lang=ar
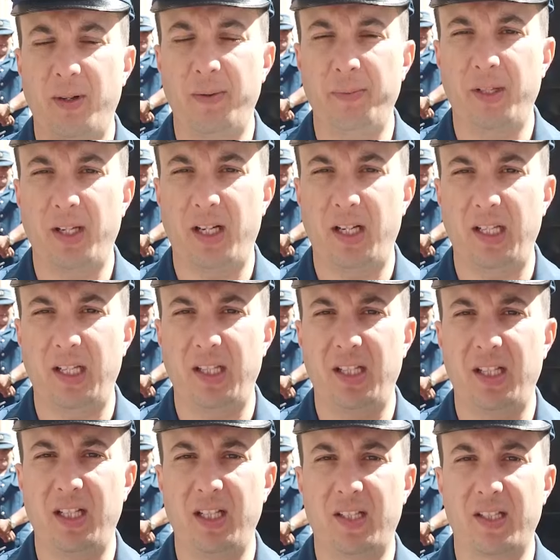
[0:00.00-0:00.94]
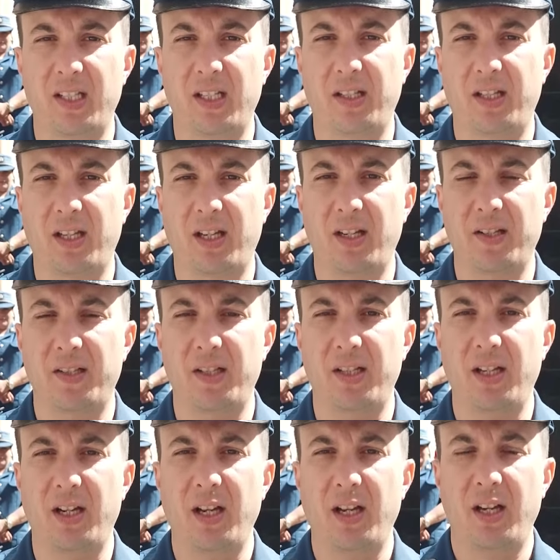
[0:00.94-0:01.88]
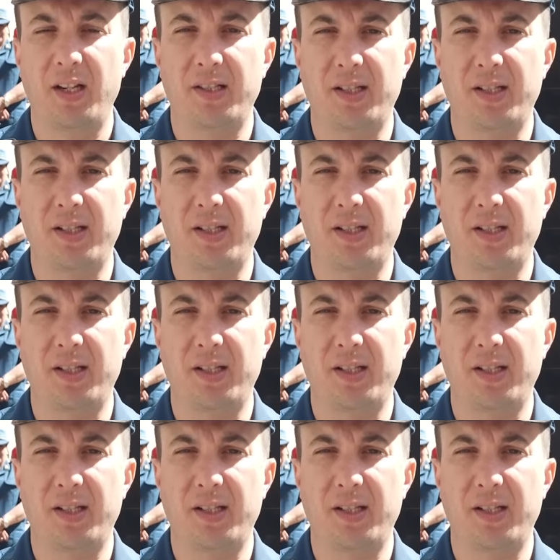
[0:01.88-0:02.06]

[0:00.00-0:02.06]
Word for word: امتحانات نهاية السنة الدراسية